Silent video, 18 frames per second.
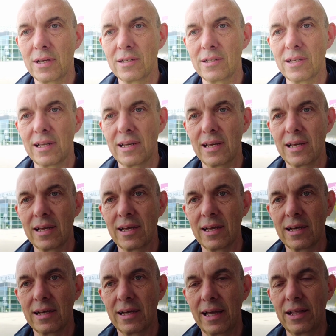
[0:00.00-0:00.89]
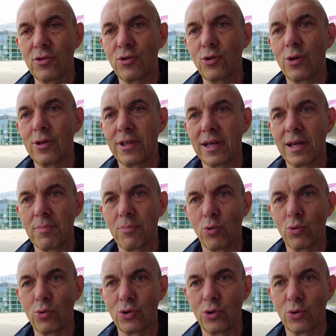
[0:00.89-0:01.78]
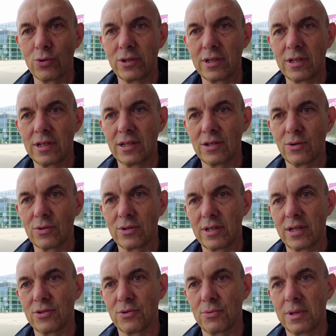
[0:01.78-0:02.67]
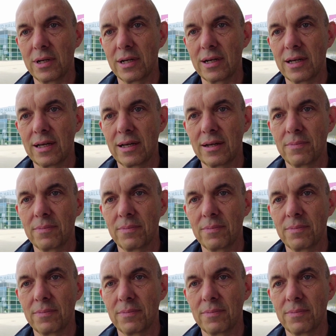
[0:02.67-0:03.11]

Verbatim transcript: ist eine endgültige Prognose hier noch sehr schwierig.